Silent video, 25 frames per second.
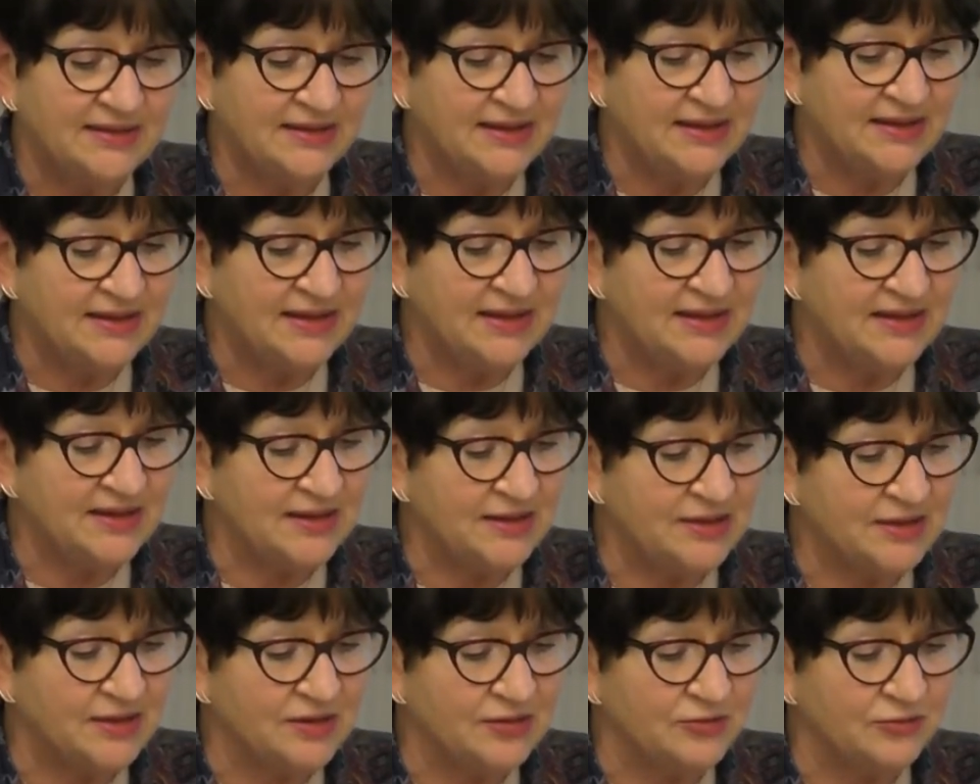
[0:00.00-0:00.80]

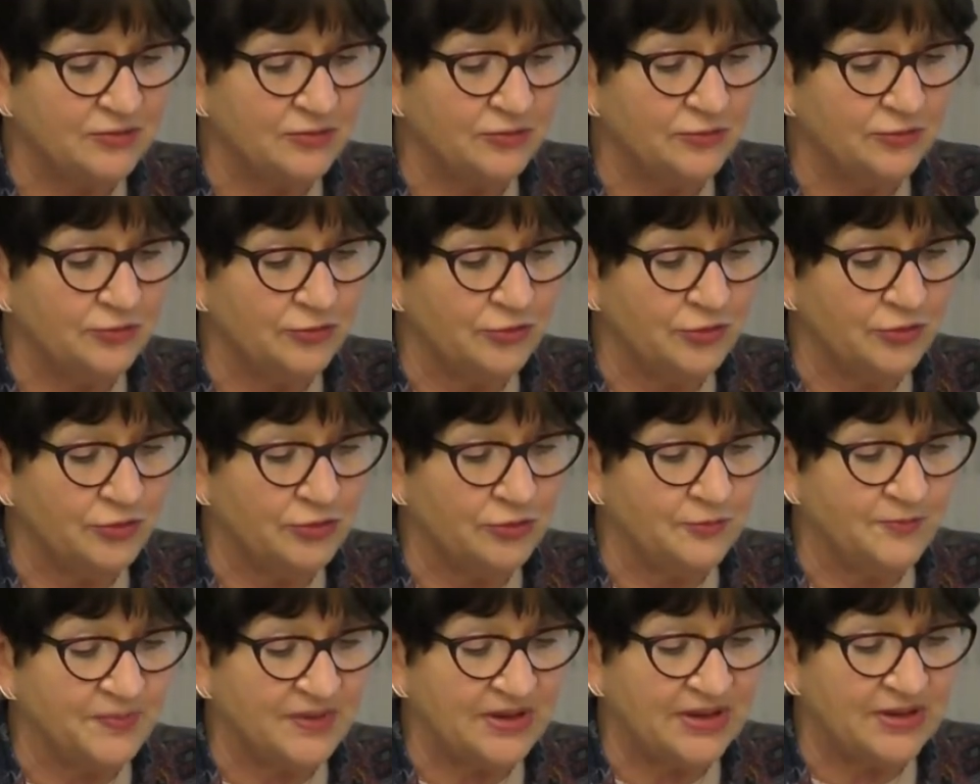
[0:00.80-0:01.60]
d'annulation ou de
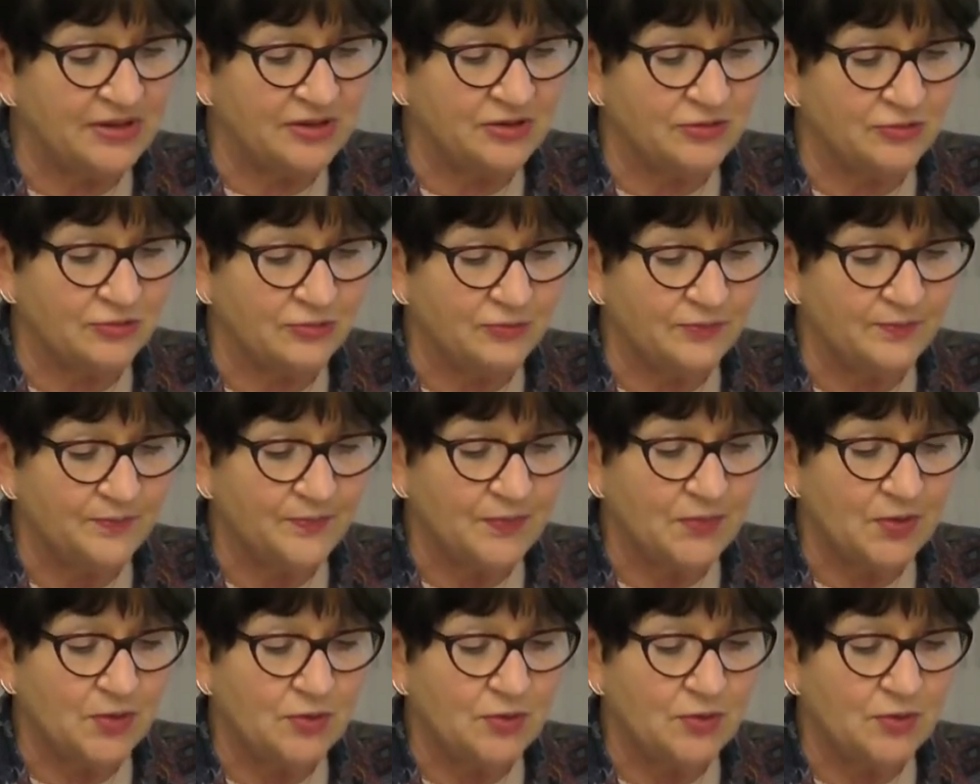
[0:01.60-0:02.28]
suppression